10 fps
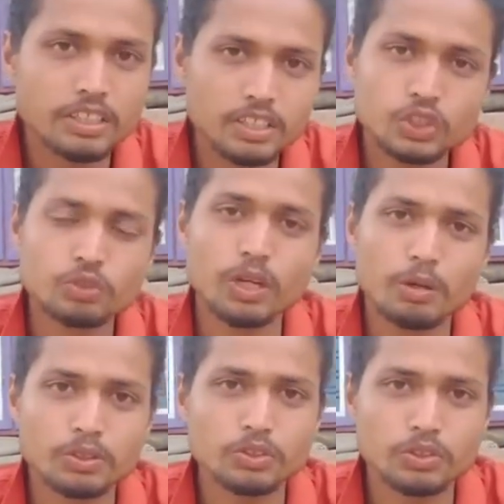ঠিক সময়
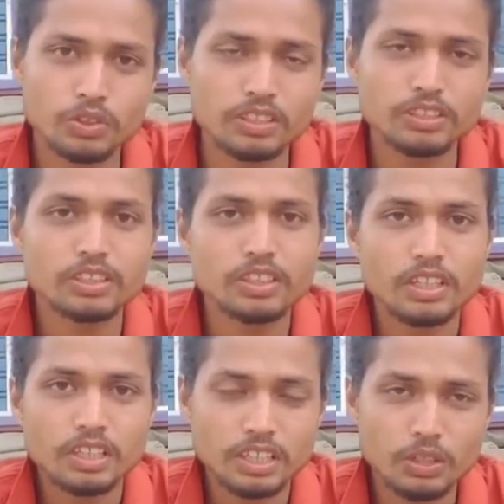মতন যদি
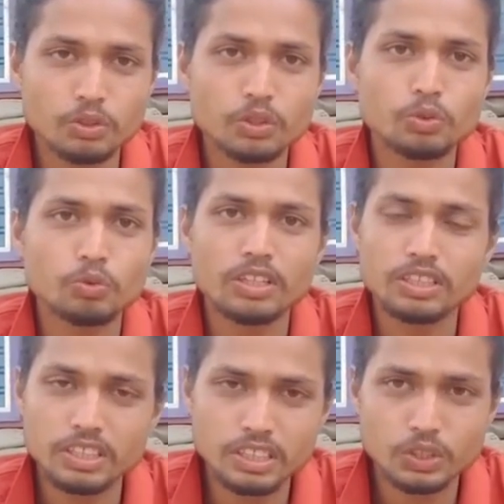কেউ একটু তুলে
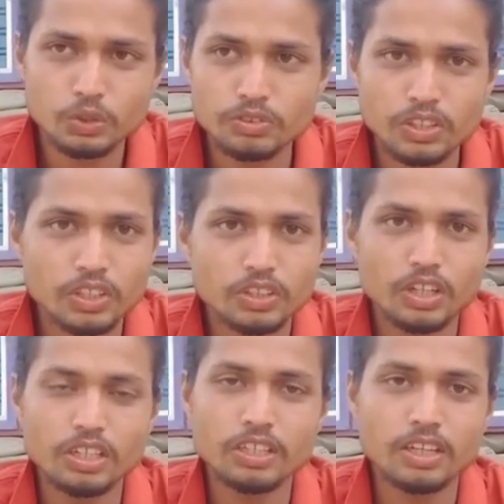নিয়ে যেত
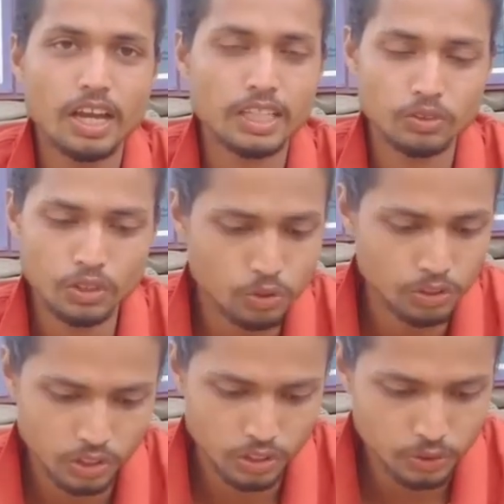তাহলে এতটা
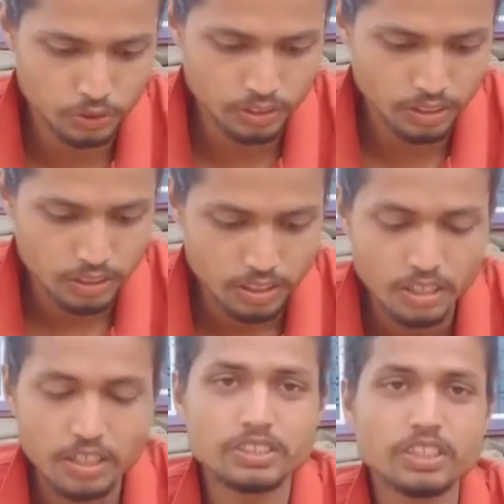ক্ষতি হয়তো হতো না
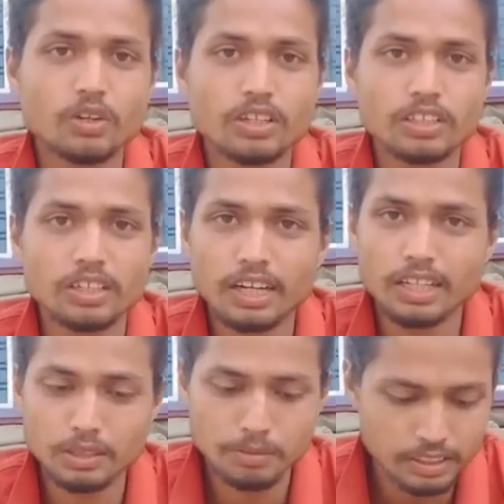যাই হোক একটা
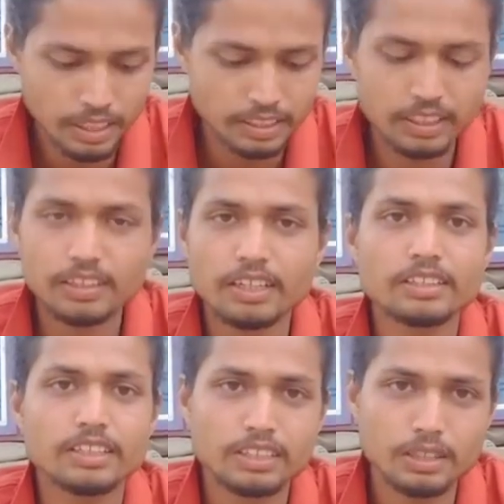কাকদ্বীপের দাদা তাকে
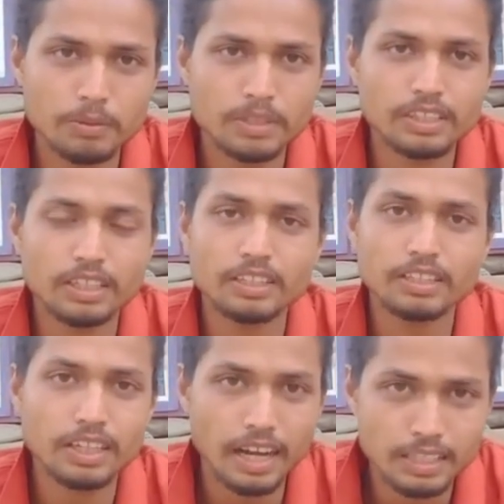দেখতে পেয়ে তাকে
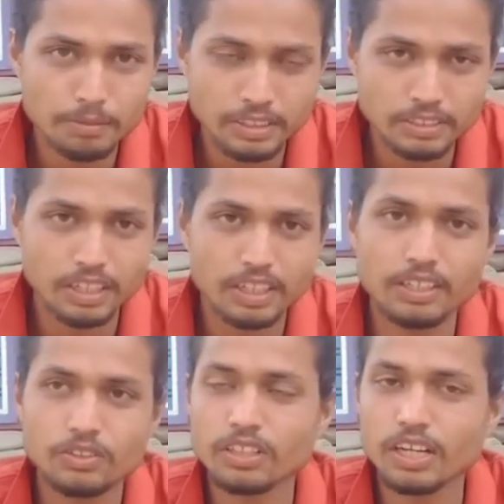একটা গাড়ি পার্সোনাল
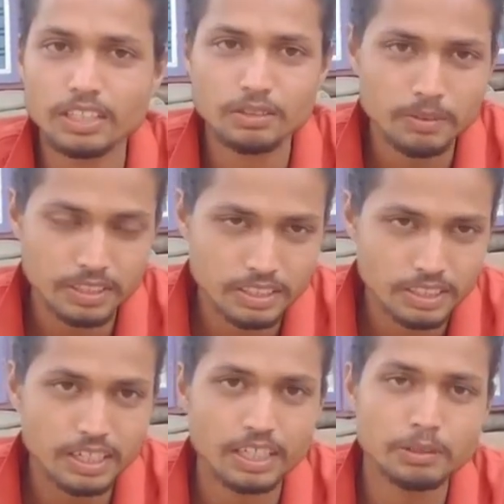গাড়ি করে কাকদ্বীপে নিয়ে
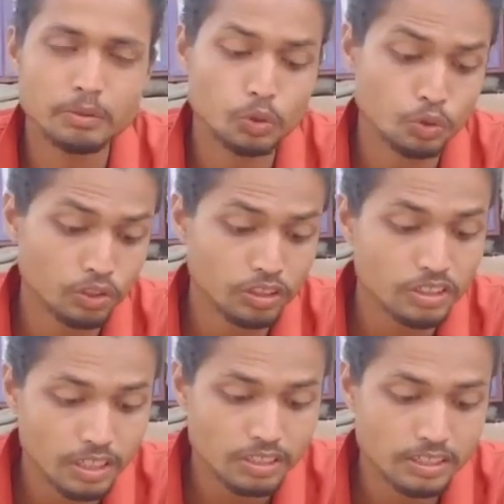যায় কাকদ্বীপে দুটো
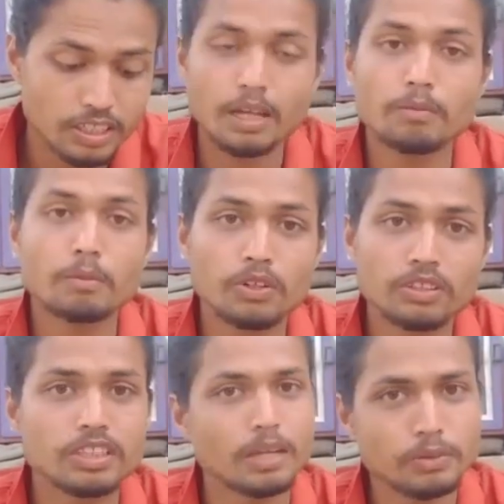টিটিনাস দেয় তারপর বলেছে
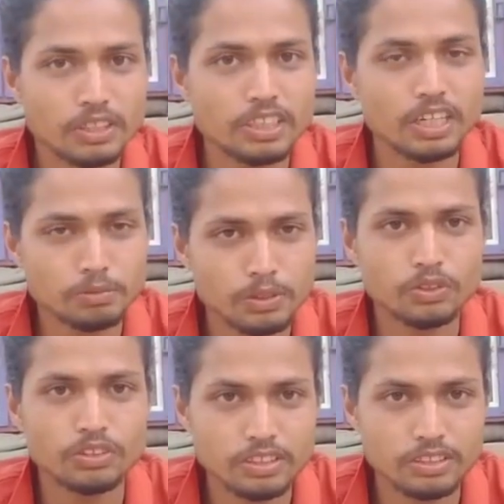ডায়মন্ডে ট্রান্সফার
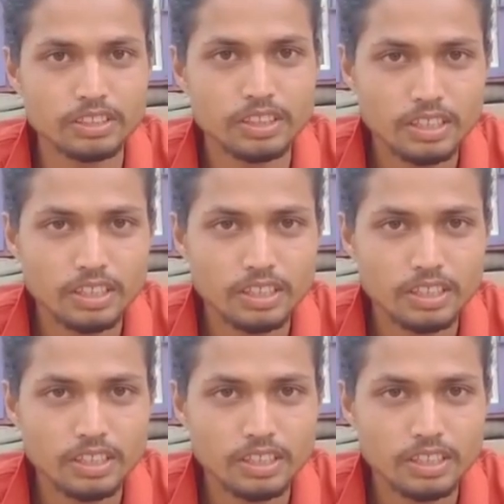করে দিয়েছে